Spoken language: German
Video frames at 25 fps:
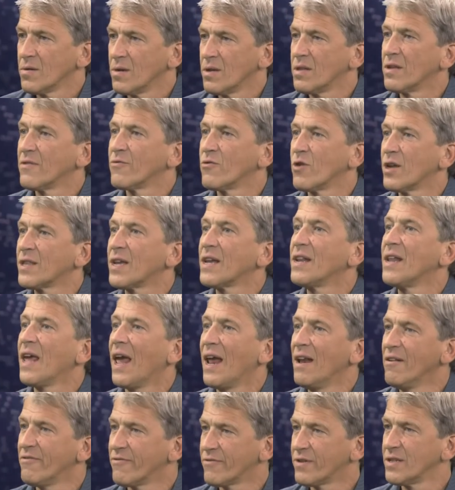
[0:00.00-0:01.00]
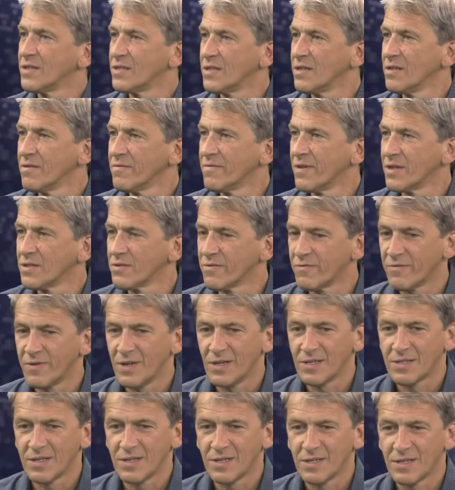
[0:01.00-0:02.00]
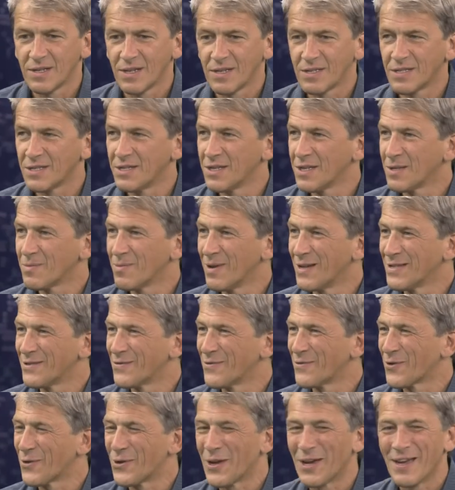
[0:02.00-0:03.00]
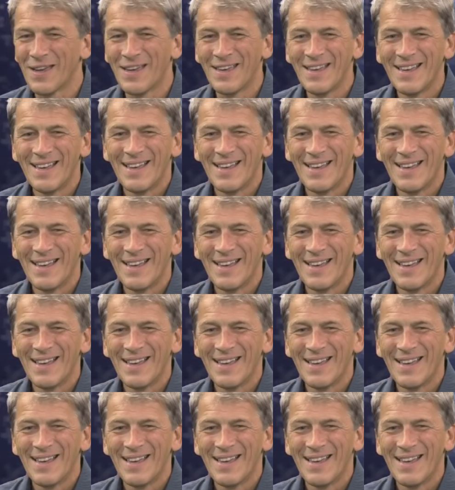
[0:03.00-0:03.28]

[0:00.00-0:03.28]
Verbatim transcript: in der vorderen Hälfte sind, weil so viel sind sie jetzt nicht mehr als früher.